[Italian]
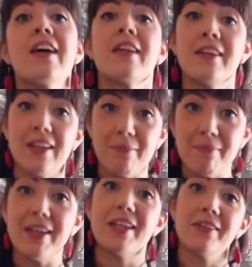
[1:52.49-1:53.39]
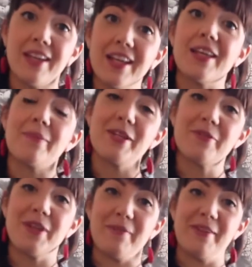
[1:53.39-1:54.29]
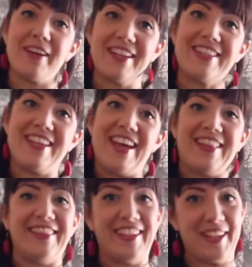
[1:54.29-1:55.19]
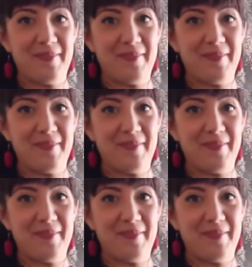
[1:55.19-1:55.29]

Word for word: nemmeno nei libri sulle minoranze etniche.